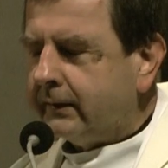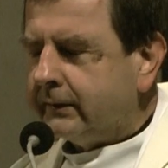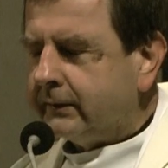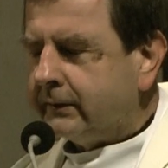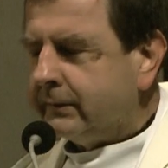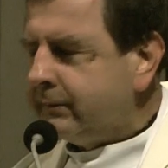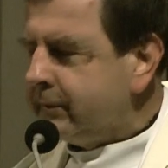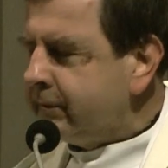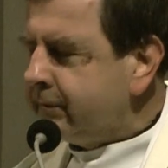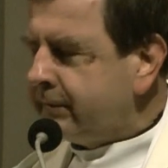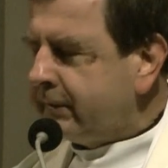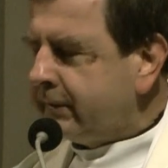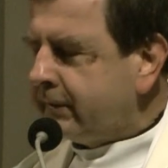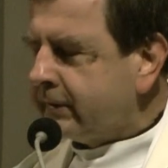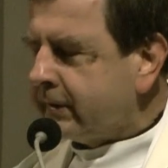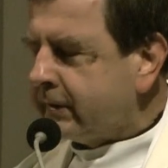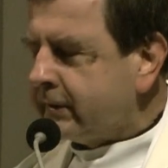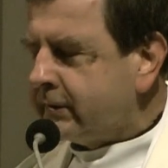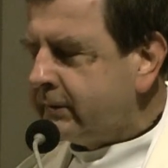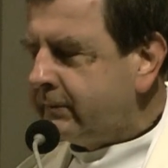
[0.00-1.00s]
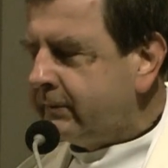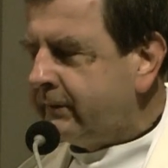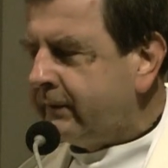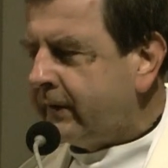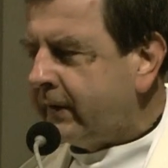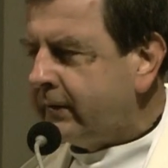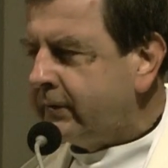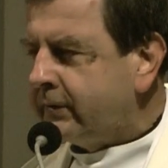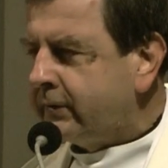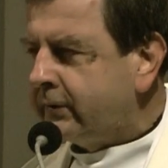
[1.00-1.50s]
żebyśmy nie
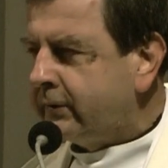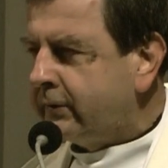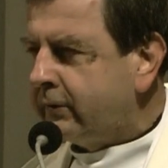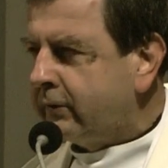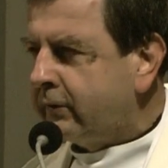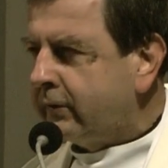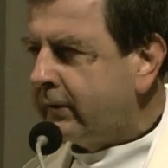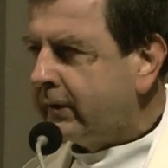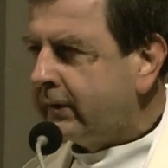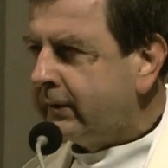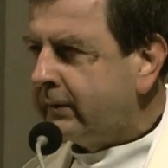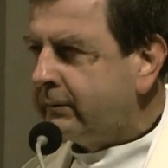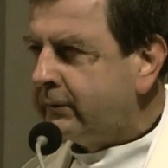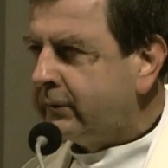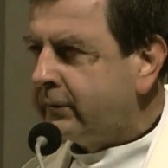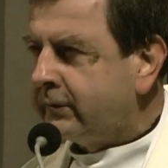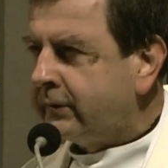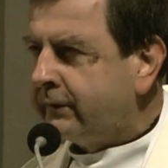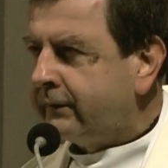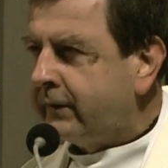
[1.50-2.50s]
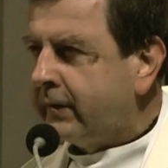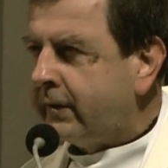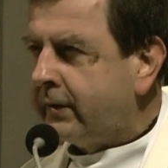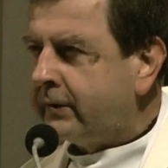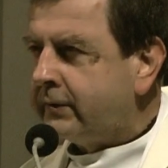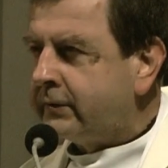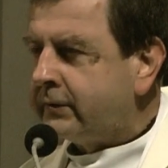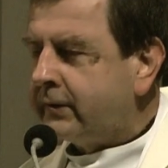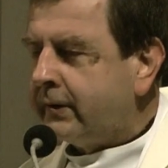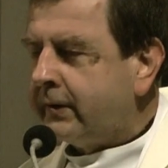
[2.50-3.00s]
zatrzymywali się tylko na tym, co
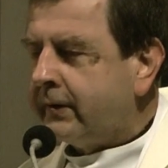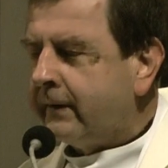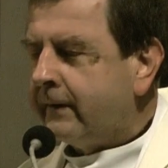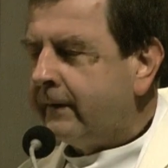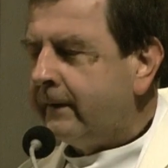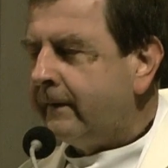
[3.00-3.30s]
zewnętrzne,